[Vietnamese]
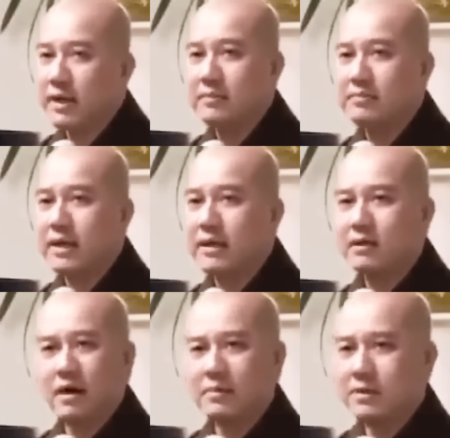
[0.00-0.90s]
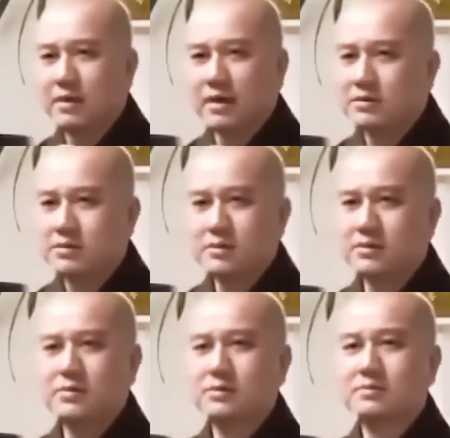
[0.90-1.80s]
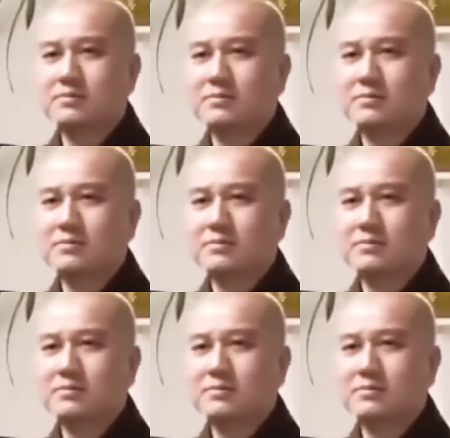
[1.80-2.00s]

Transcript: nép, nghe lời mình hết sức luôn.